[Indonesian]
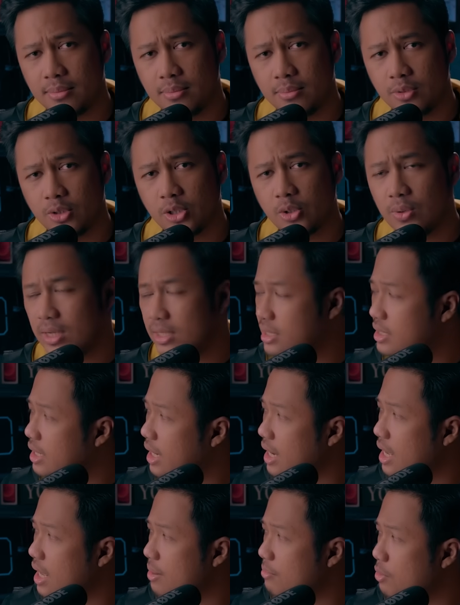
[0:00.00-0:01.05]
Menurut gua sih
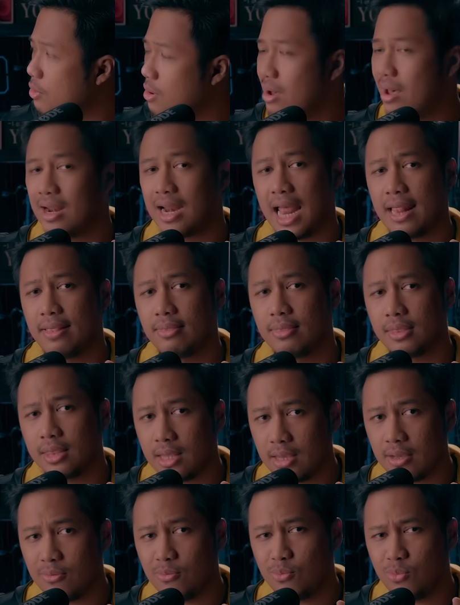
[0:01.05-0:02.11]
kayak bawa
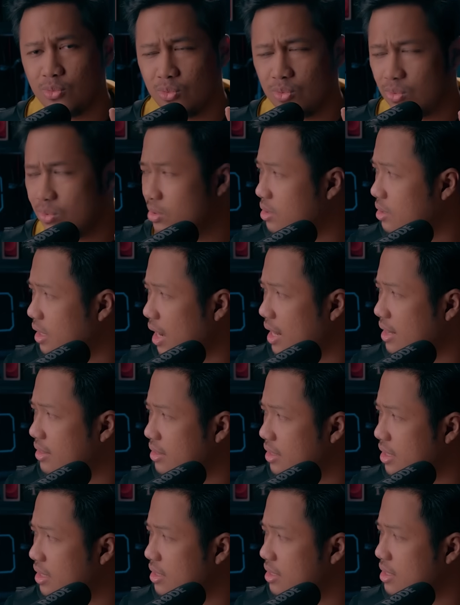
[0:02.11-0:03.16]
ranting bu
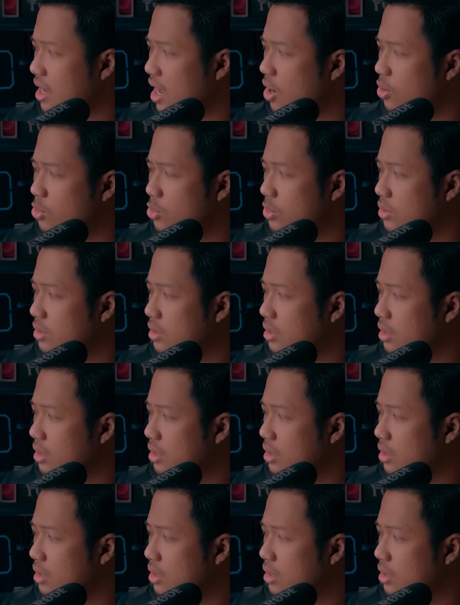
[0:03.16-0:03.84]
ranting daun